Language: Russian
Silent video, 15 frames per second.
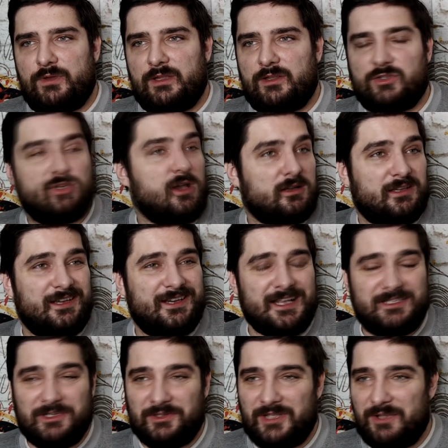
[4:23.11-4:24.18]
Я даже как-то
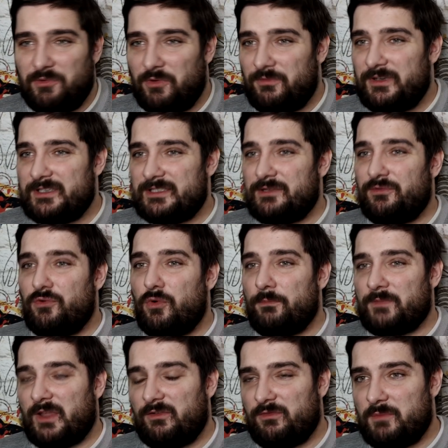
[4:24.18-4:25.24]
ходил на его
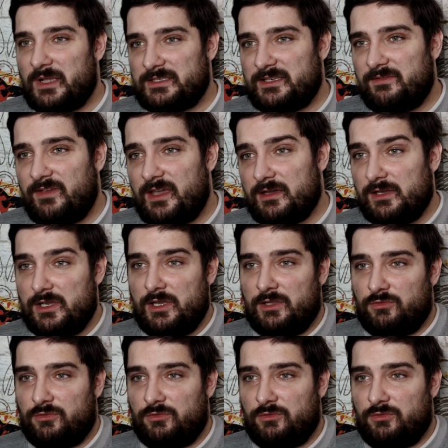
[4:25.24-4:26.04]
выставку в Москве.